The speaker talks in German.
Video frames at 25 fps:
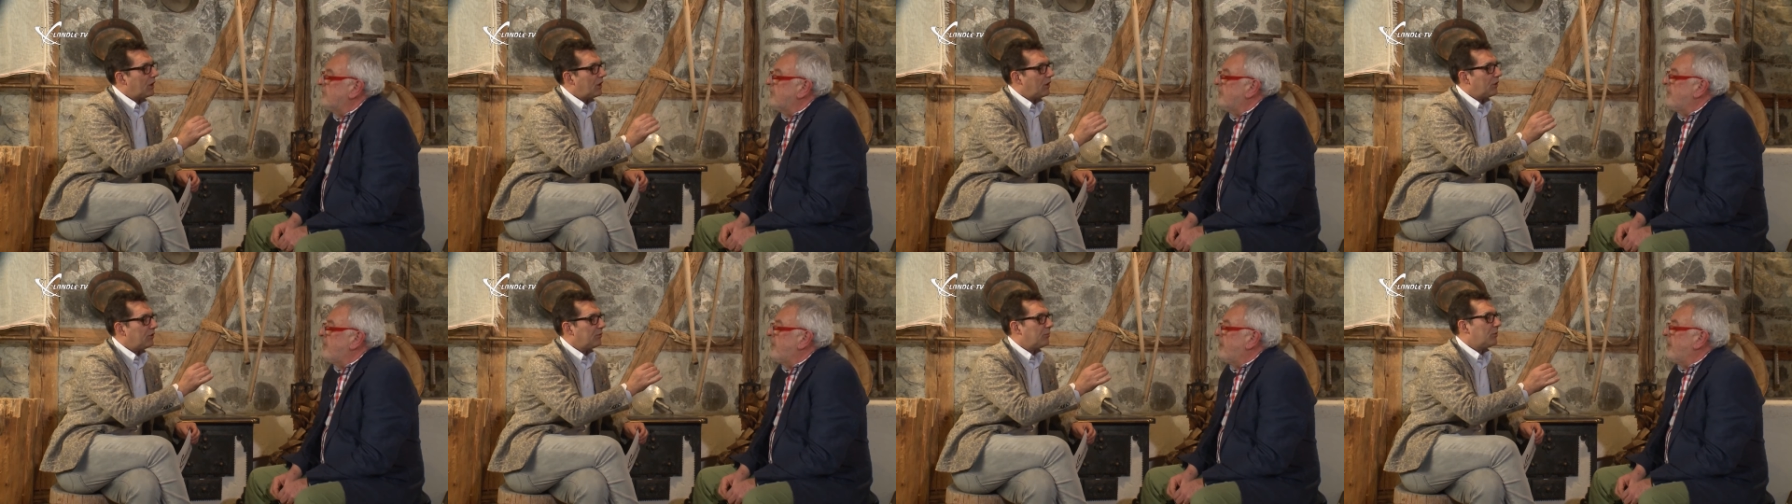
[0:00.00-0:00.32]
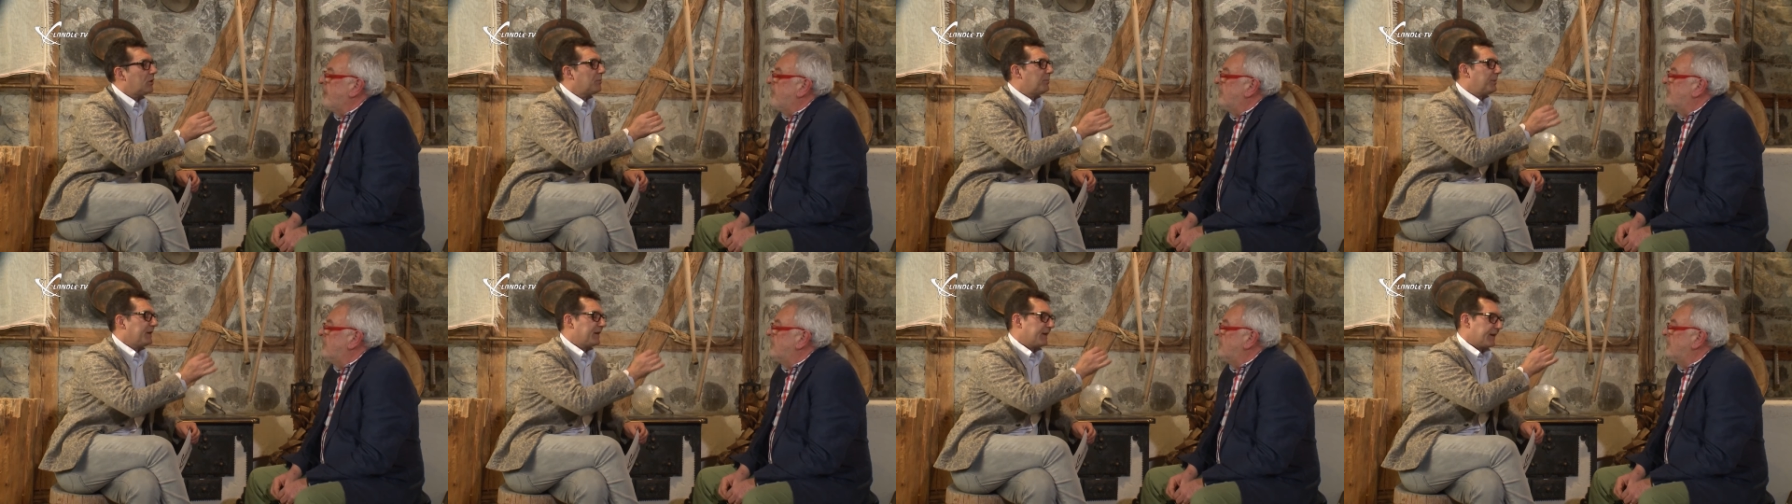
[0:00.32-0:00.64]
auch
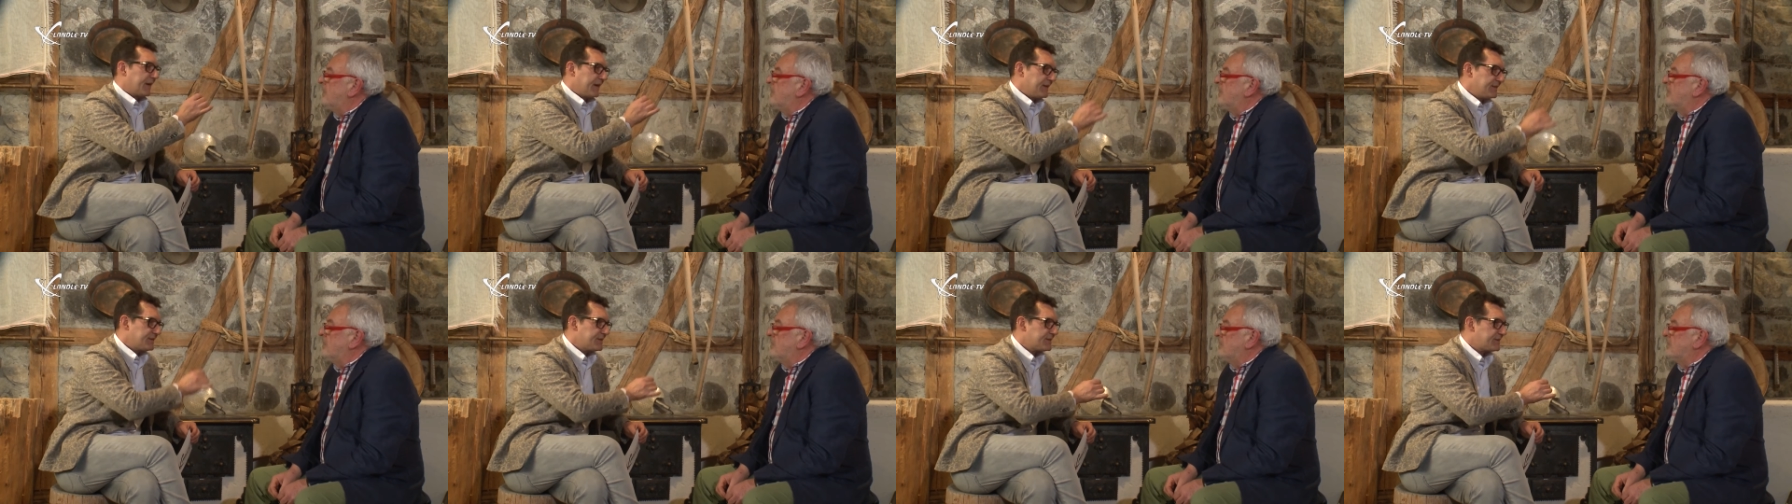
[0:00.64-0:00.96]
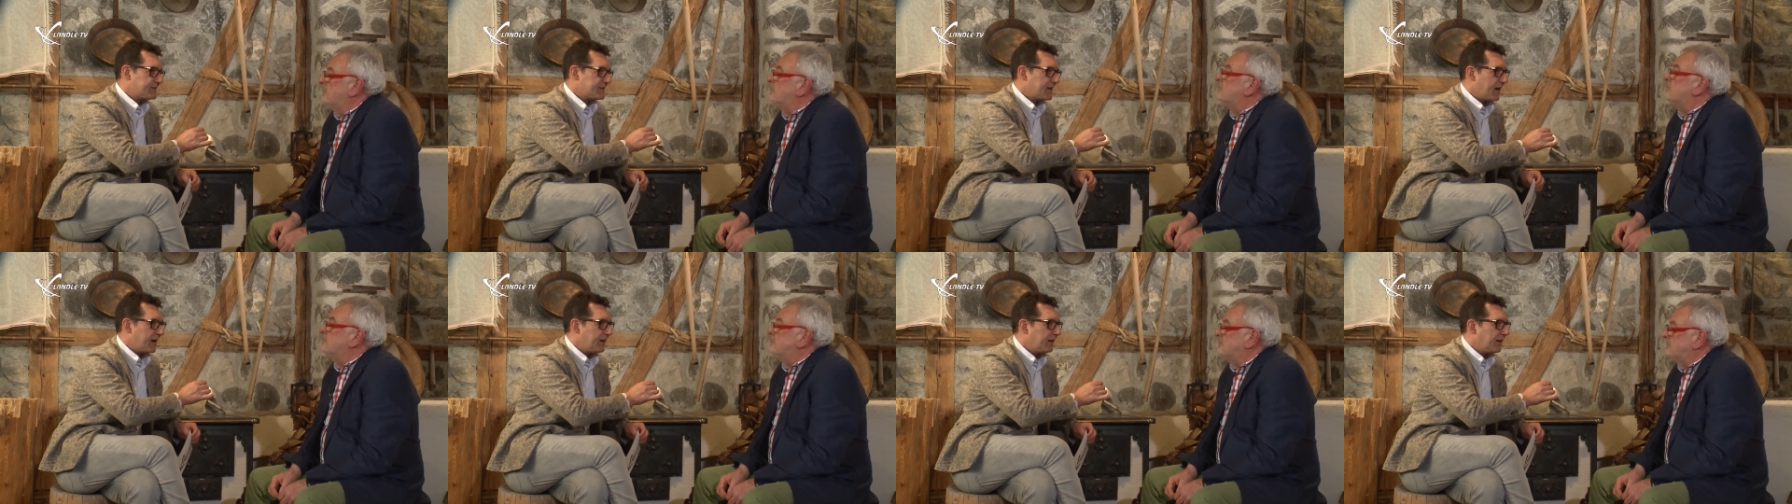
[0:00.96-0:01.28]
einmal begrenzt
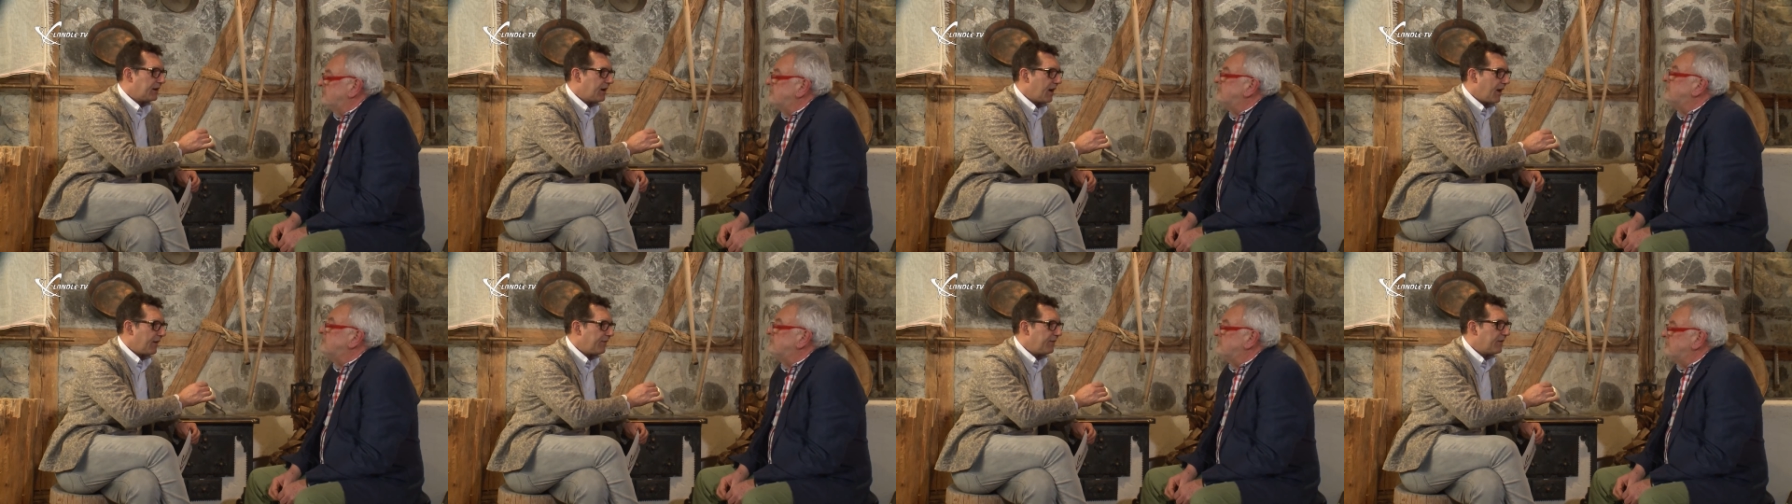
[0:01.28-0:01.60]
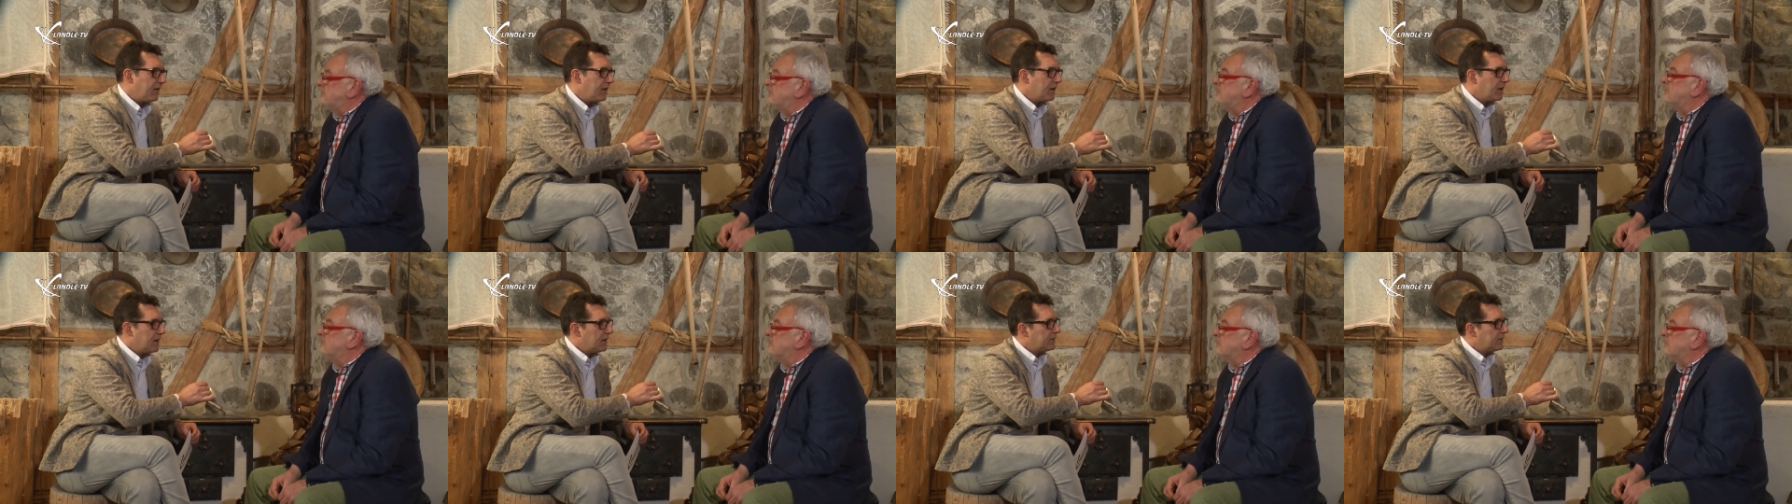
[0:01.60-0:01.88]
sein kann,